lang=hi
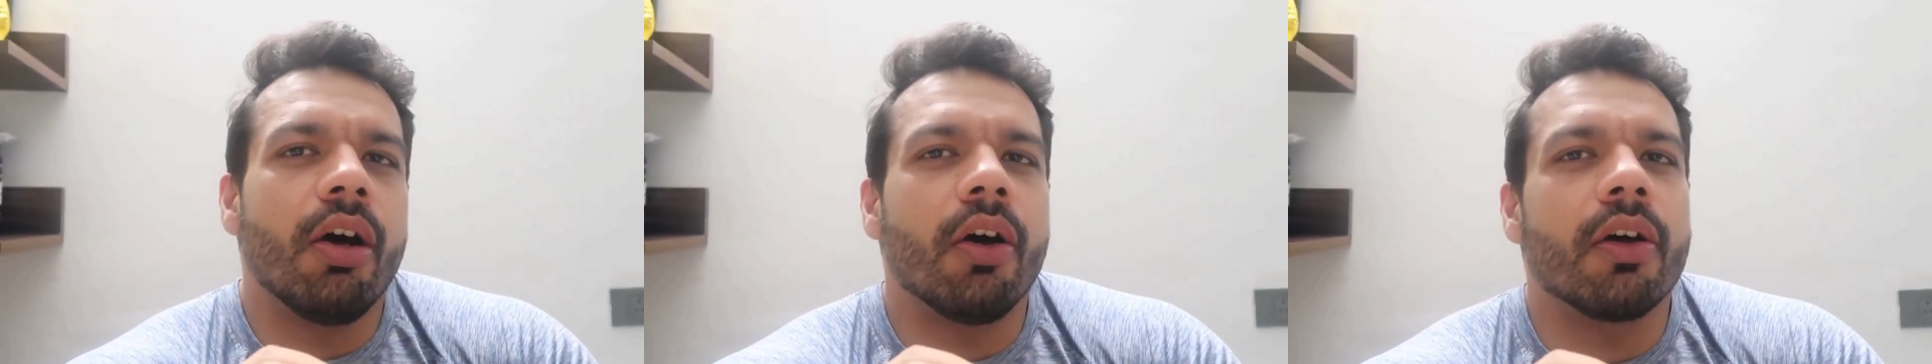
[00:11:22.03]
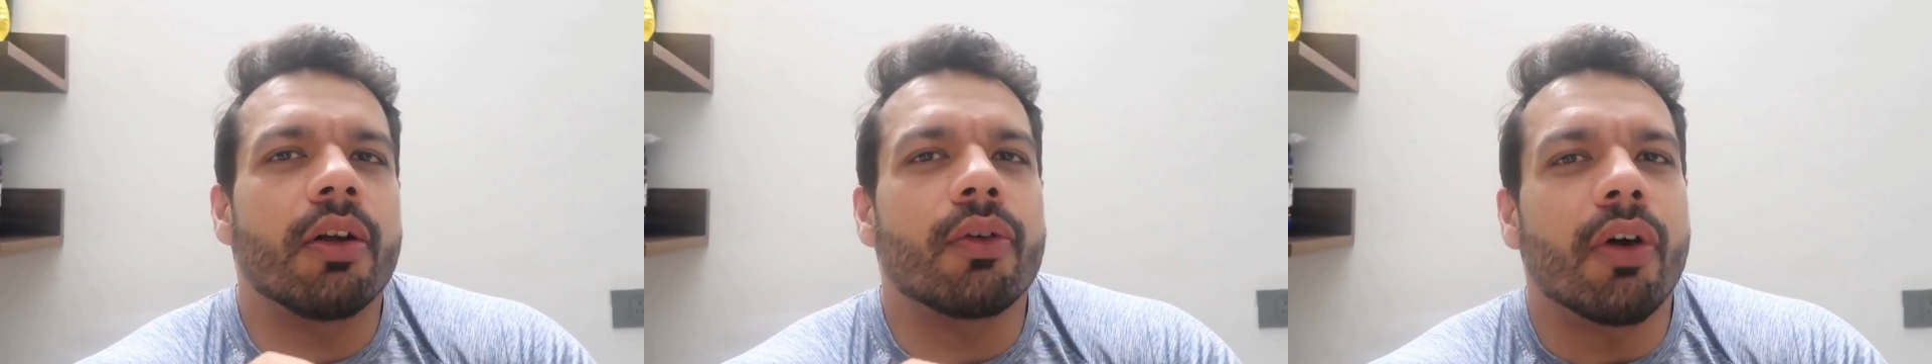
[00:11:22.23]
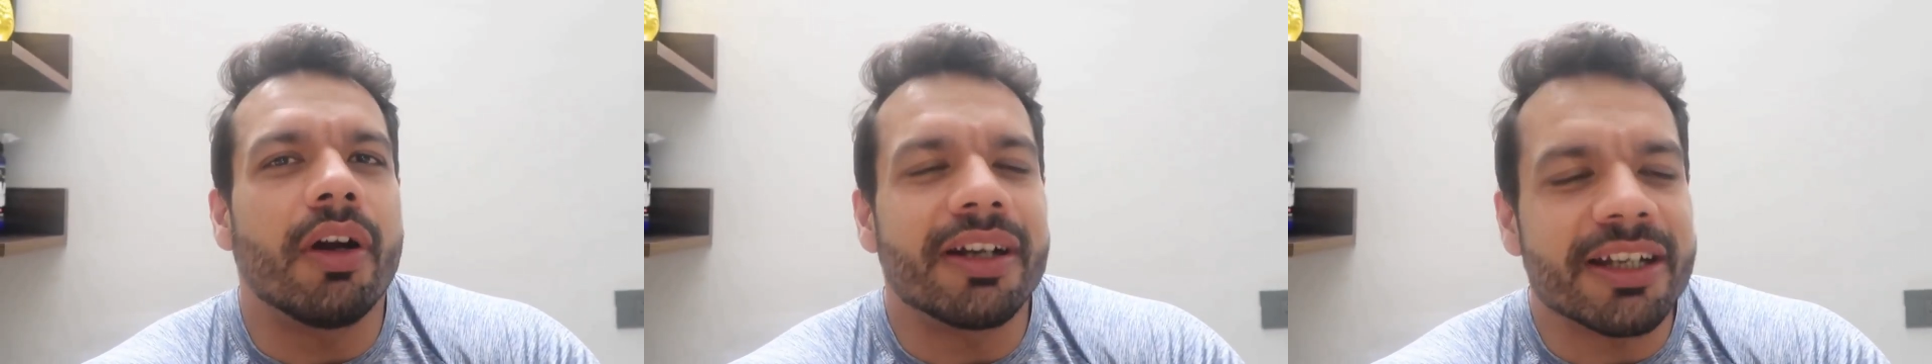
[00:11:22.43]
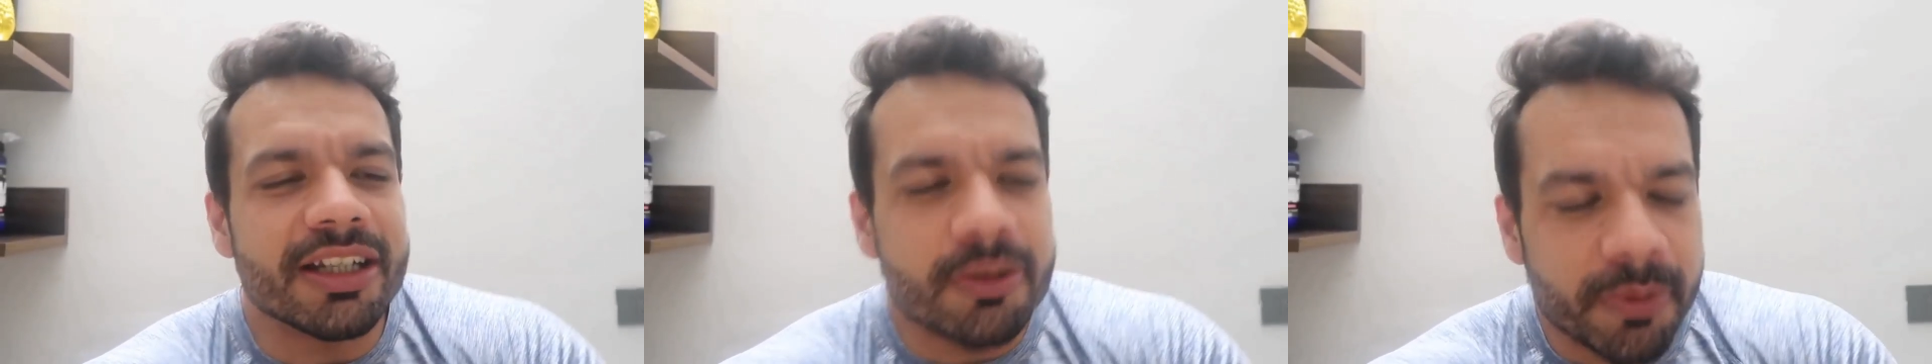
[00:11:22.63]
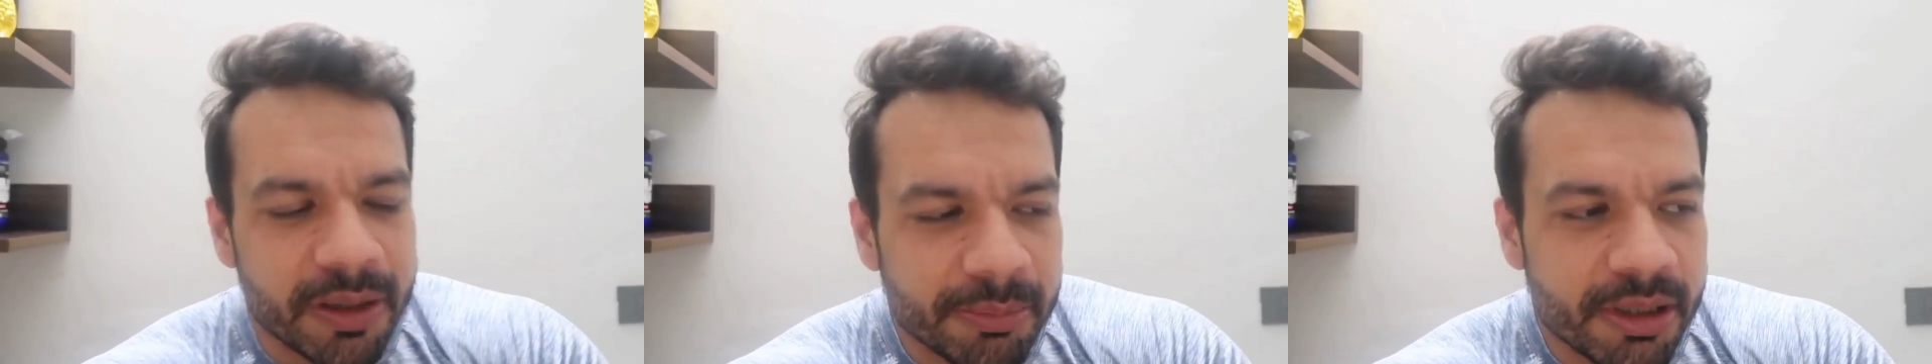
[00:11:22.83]
और
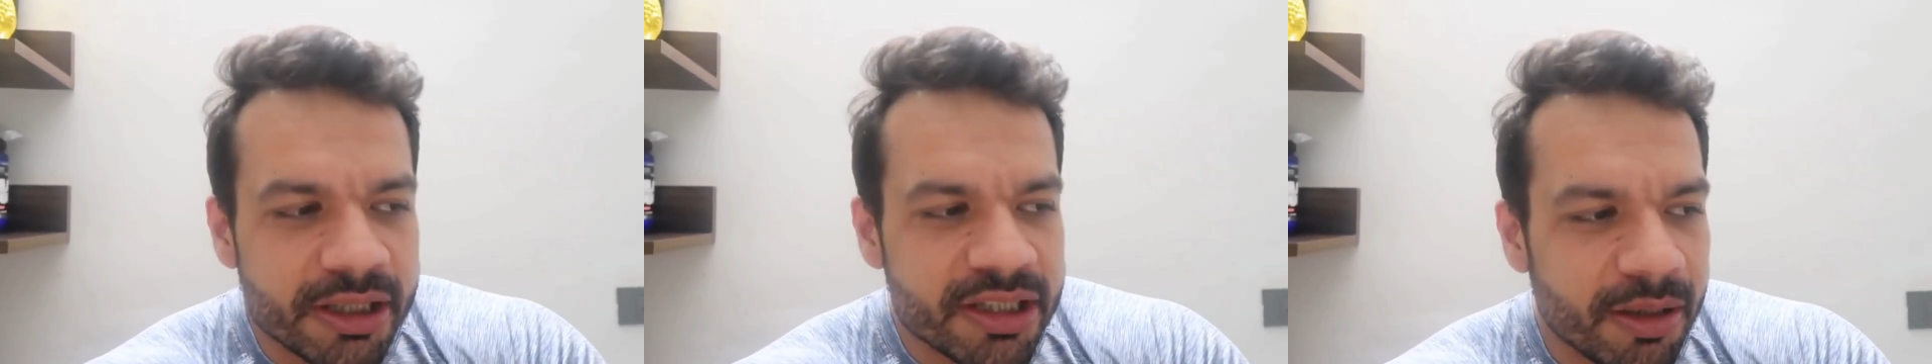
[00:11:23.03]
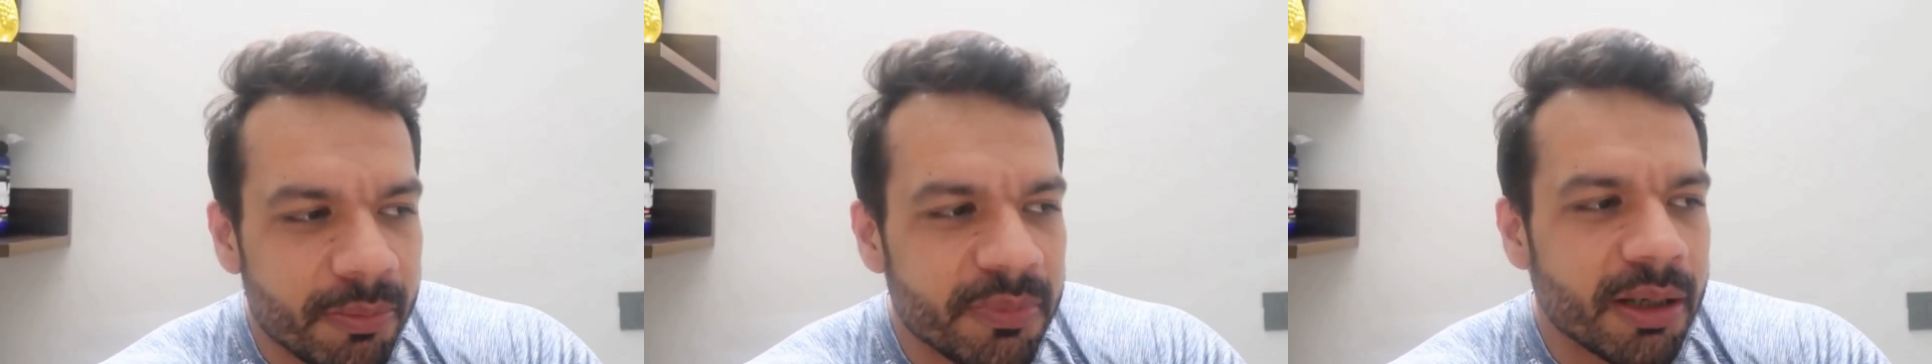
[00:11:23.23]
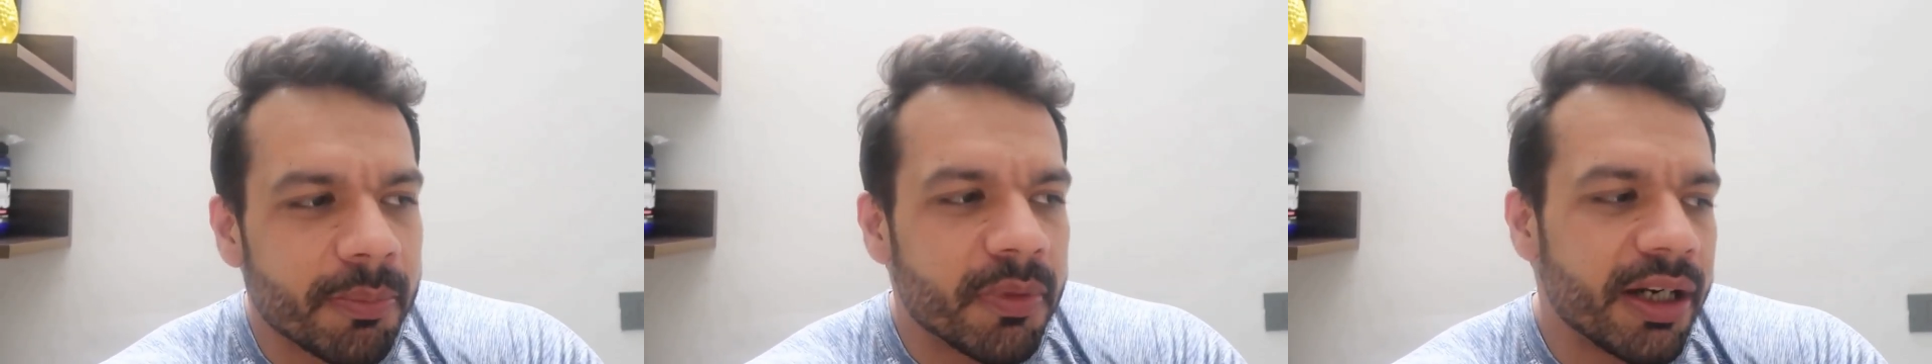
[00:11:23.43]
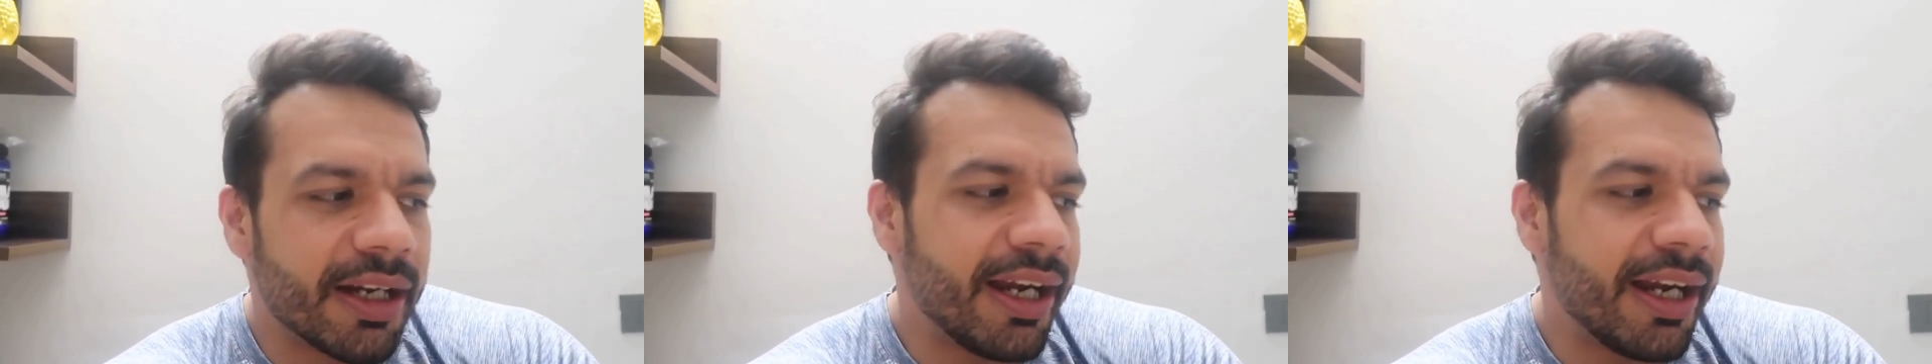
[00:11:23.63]
कॉन्टेस्ट पर या जिम या अपना